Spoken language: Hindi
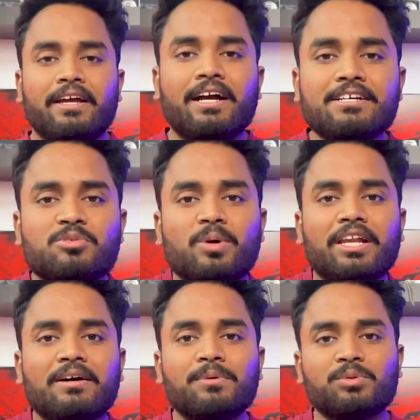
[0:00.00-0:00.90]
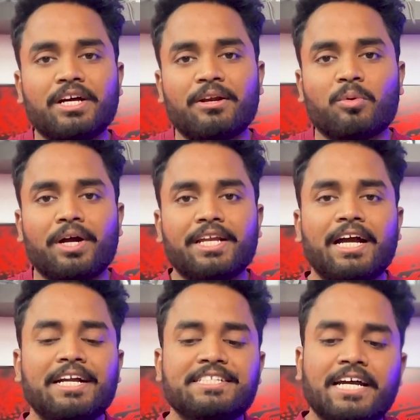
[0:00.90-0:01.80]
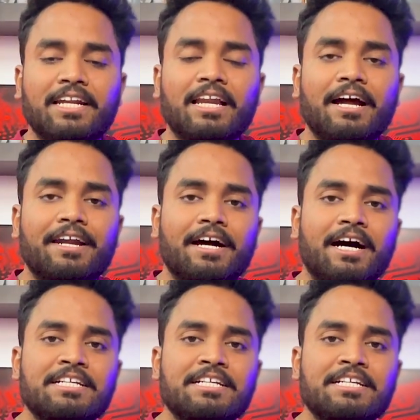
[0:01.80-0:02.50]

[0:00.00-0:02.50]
है गाइज वेलकम टू द एंड्रॉइड गाइड चैनल एंड